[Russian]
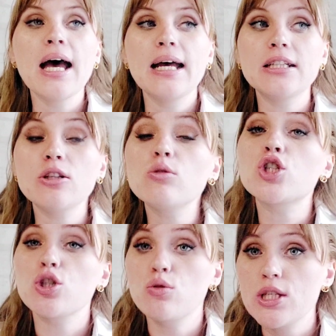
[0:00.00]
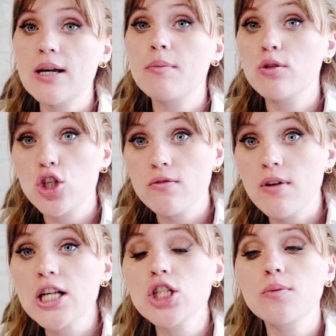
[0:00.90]
Это тоже, друзья мои, очень
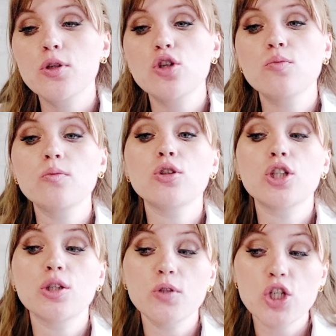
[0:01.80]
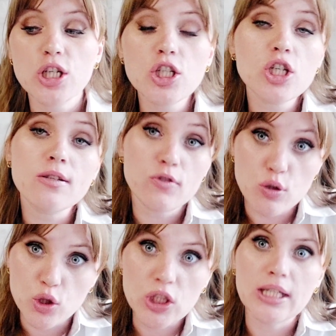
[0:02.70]
важно, почему многим женщинам
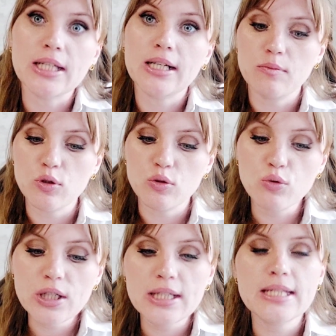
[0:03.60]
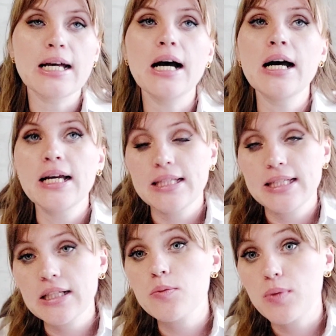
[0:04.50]
все-таки рекомендуется
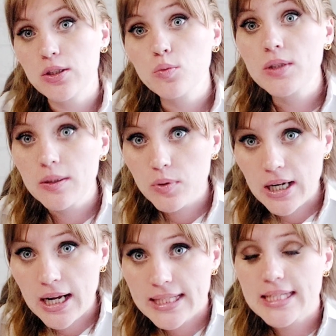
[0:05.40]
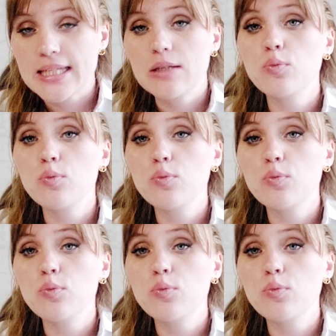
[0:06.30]
делать подобные операции.